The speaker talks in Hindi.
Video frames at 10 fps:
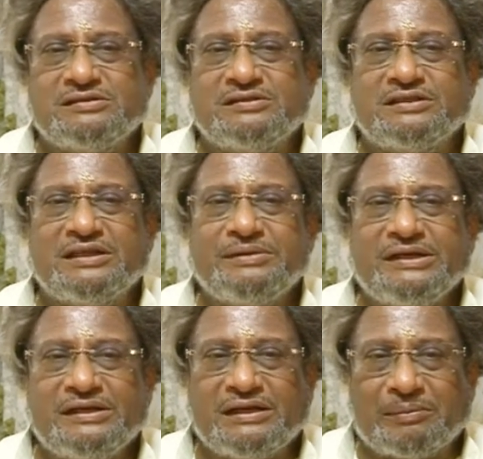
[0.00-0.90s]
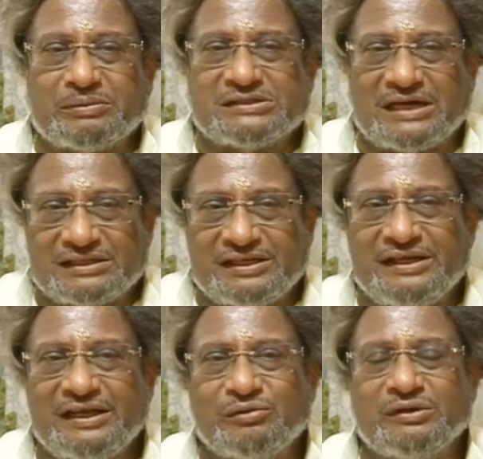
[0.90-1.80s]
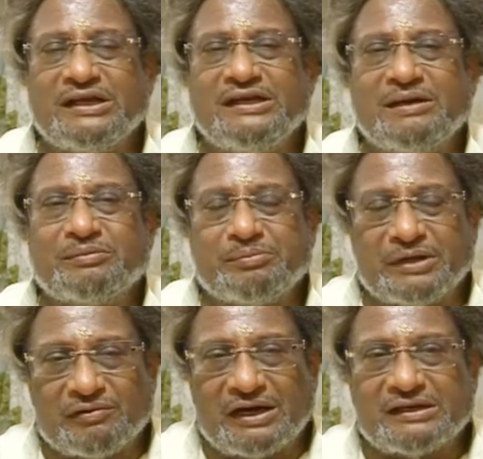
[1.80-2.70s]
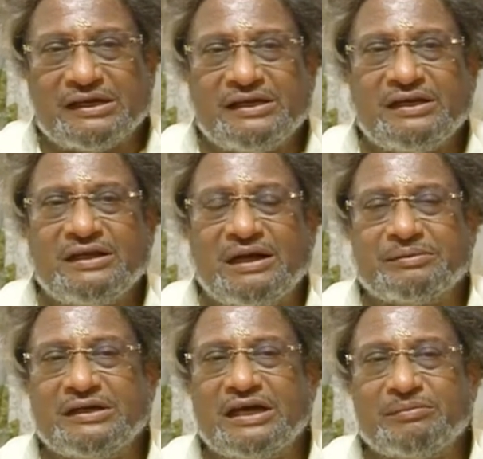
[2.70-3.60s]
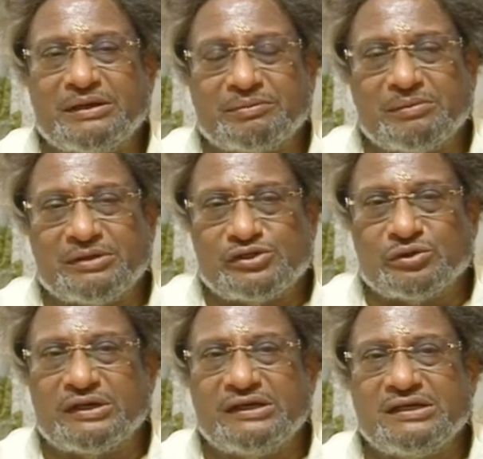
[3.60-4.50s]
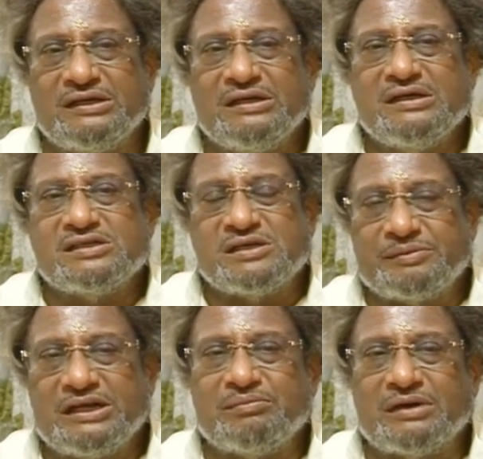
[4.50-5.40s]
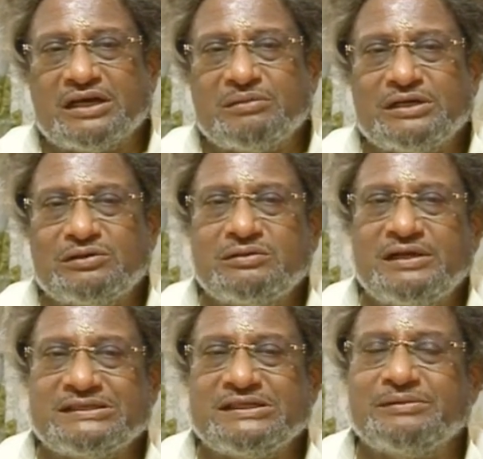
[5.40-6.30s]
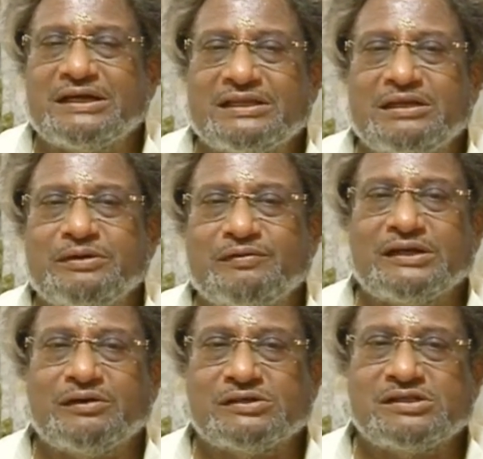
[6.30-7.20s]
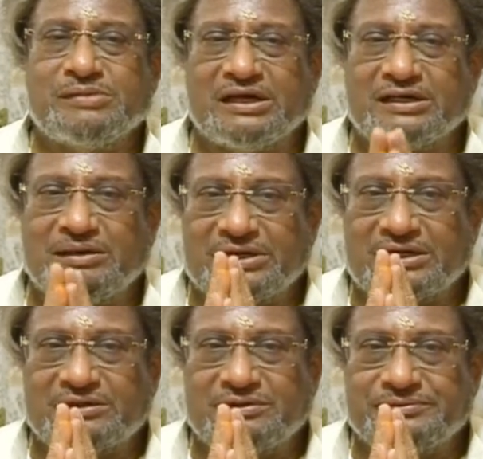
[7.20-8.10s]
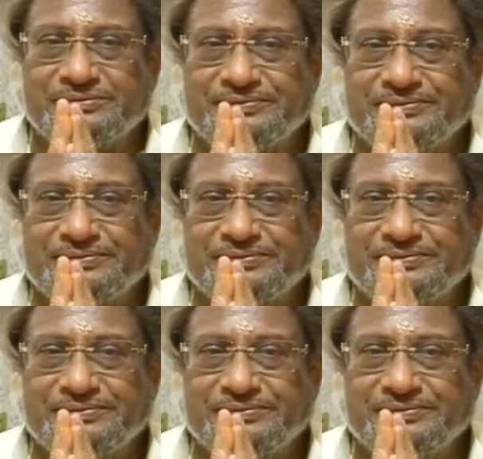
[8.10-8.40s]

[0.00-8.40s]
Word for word: जितने भी आपके साथी हैं उनके लिए आपके परिवार के लिए आपके घर में आपके बच्चों के लिए सबके लिए मंगलमय हो ऐसी मैं गायत्री परिवार की ओर से मंगल कामना करता हूँ